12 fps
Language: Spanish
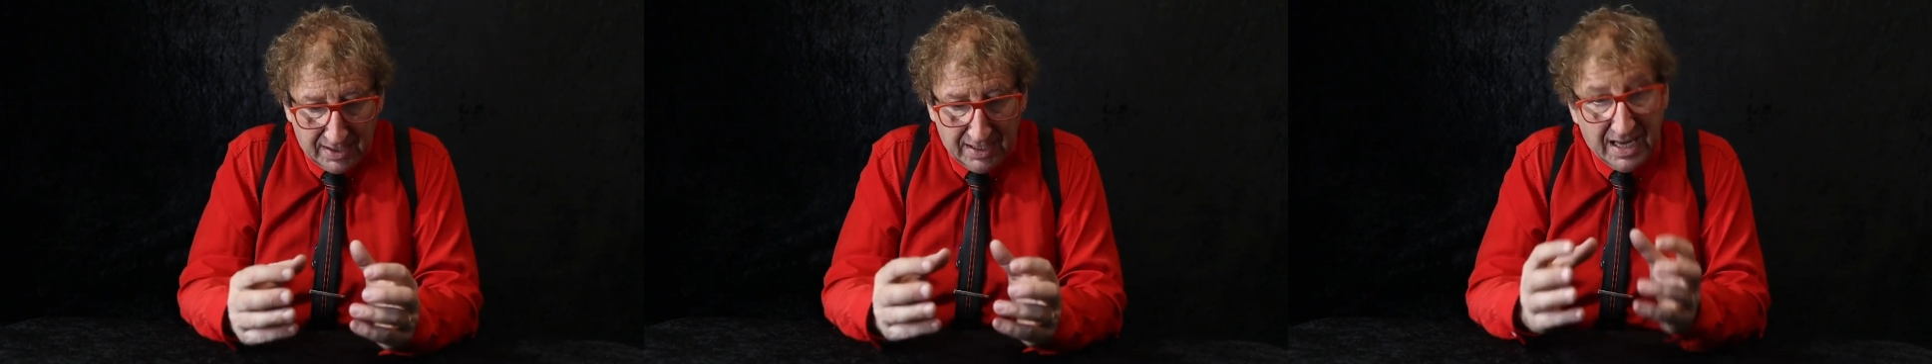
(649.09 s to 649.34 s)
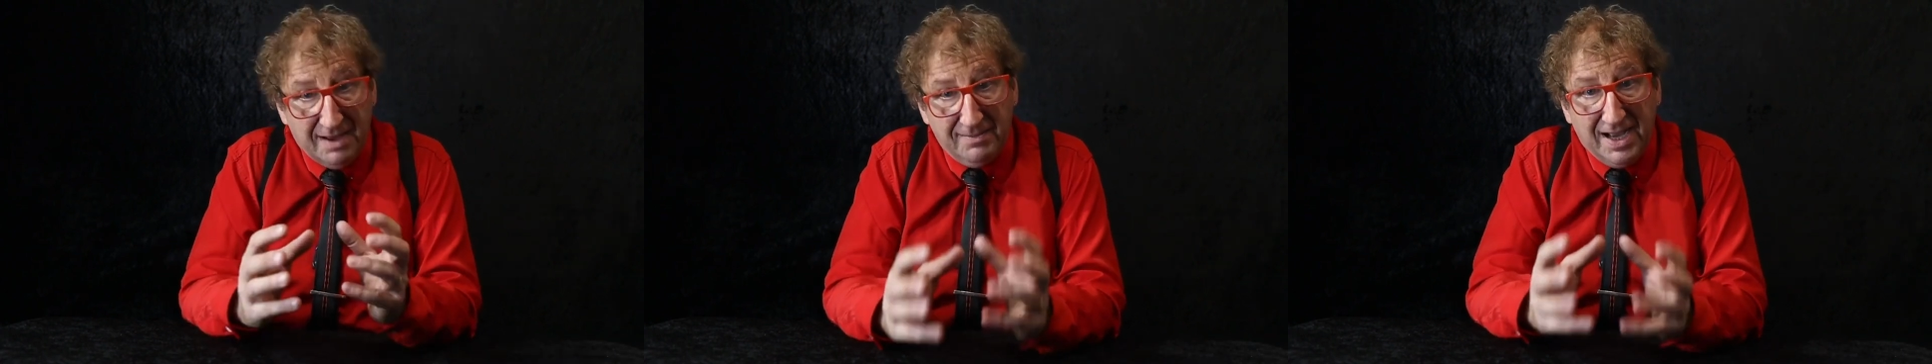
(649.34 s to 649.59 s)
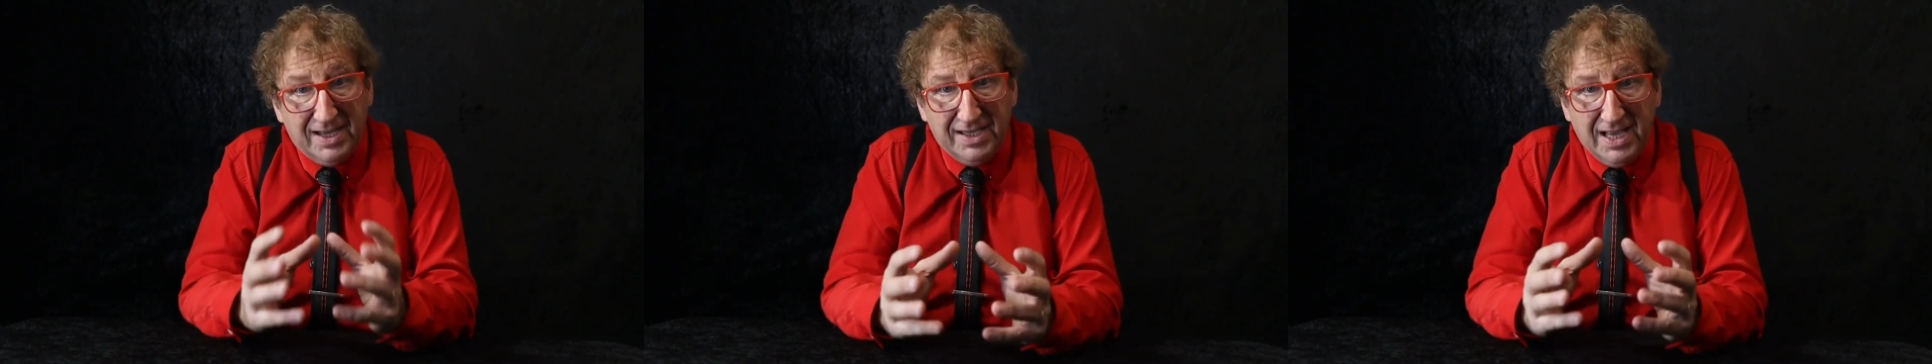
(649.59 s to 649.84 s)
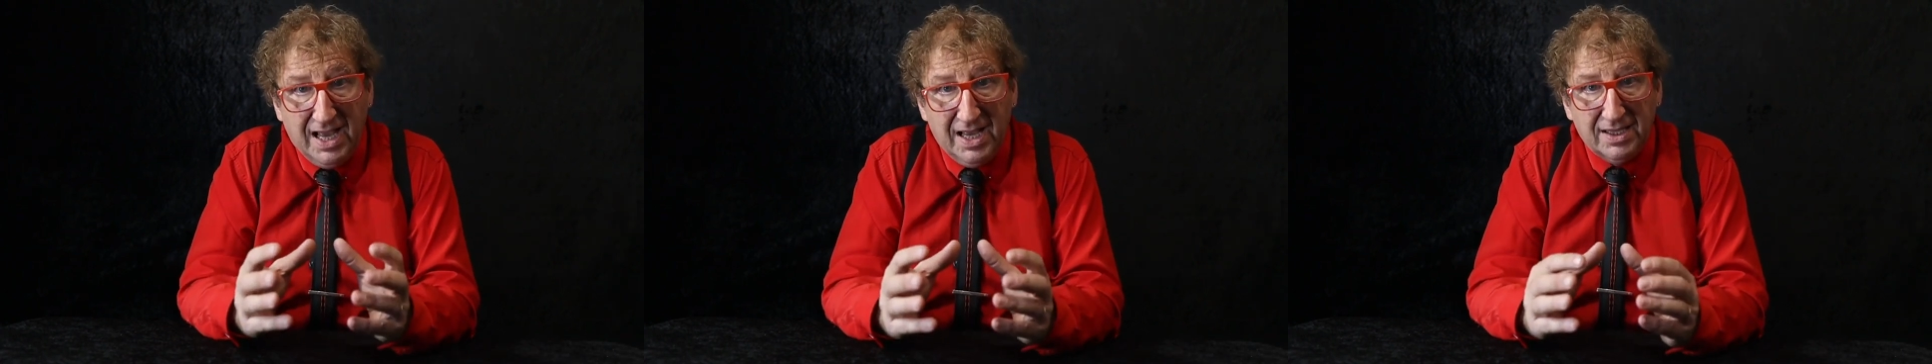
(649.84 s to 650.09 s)
la
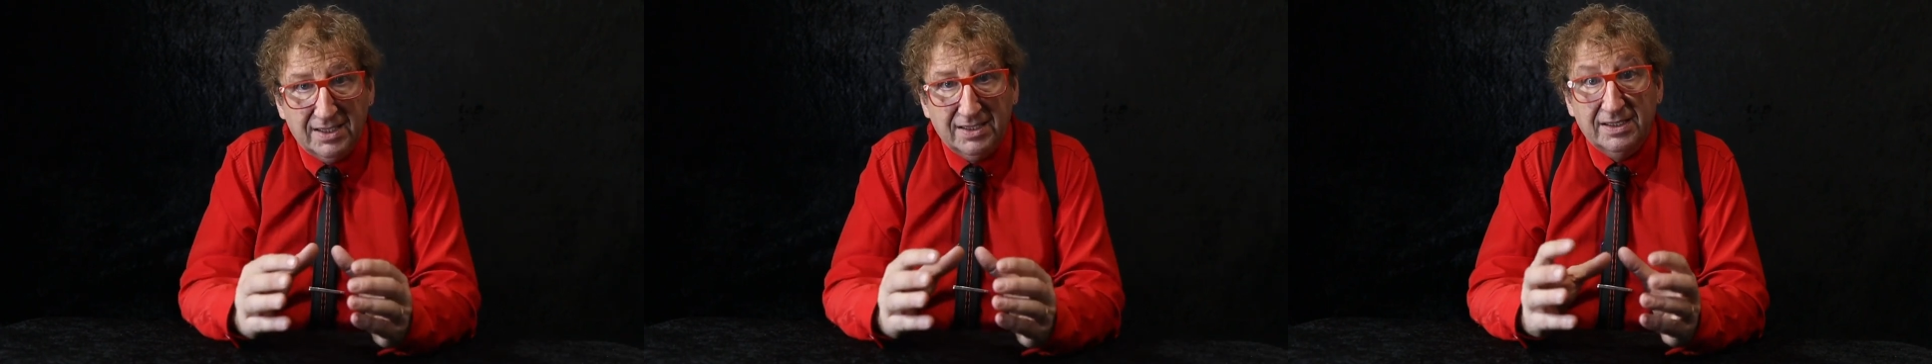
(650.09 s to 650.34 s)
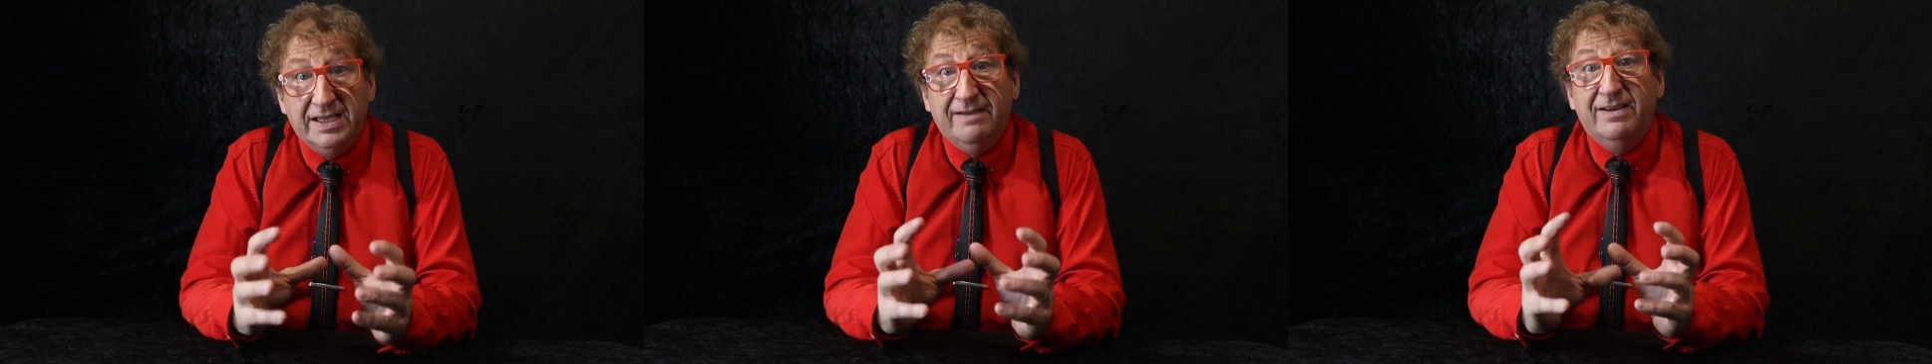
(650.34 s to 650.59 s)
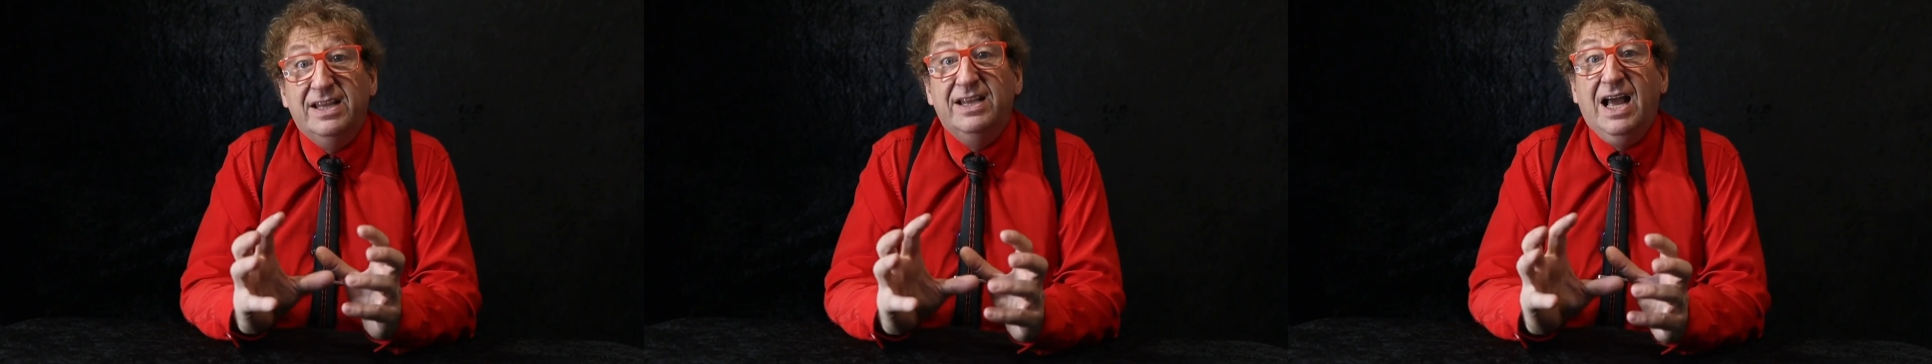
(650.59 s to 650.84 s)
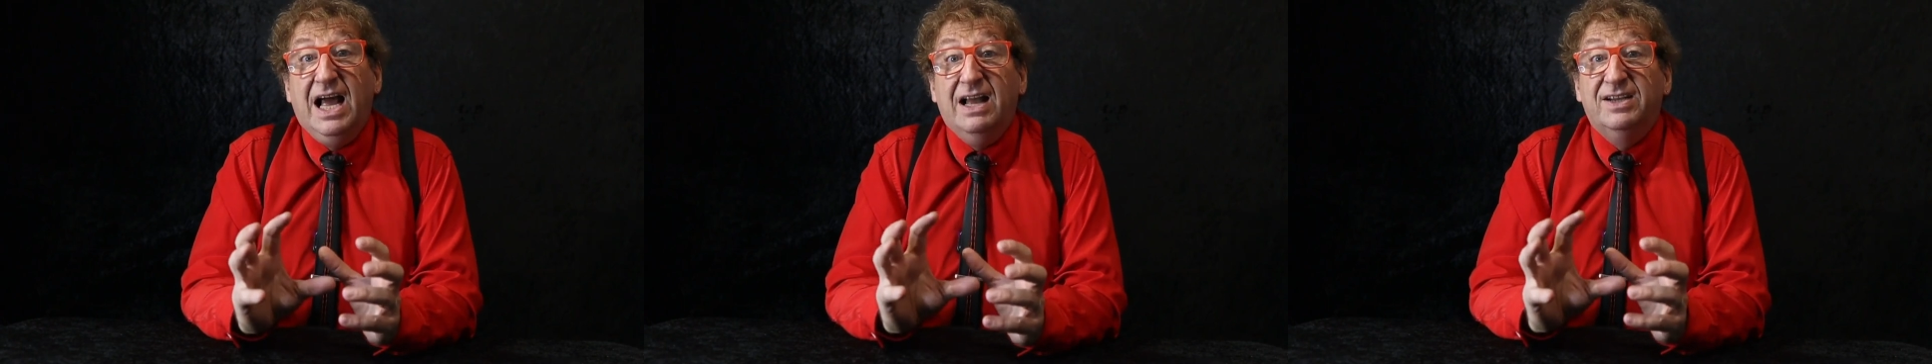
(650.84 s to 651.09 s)
magia
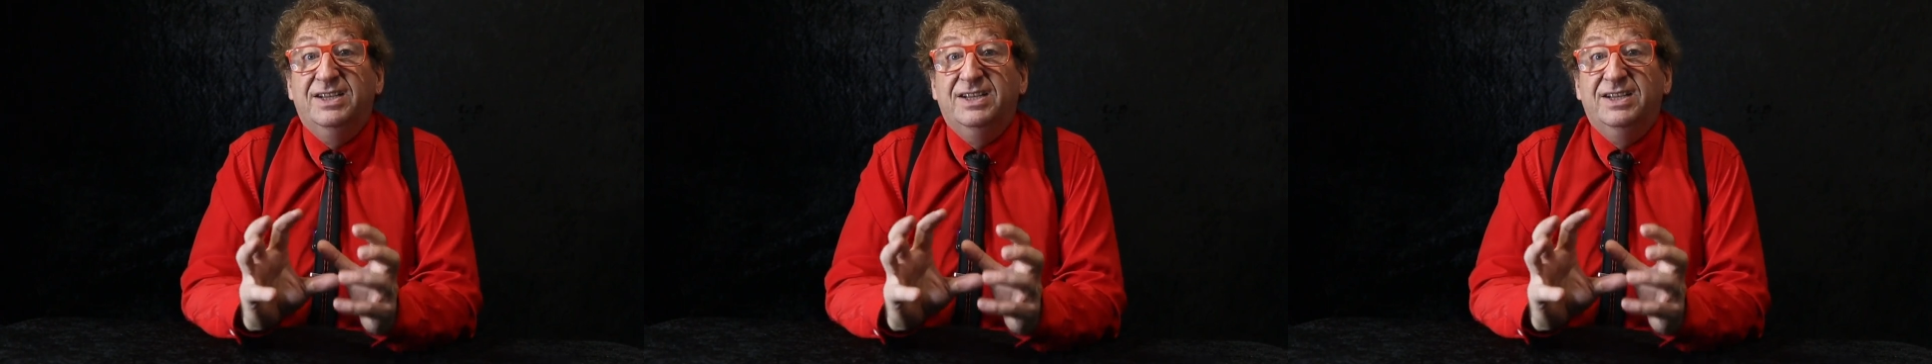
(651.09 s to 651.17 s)
debería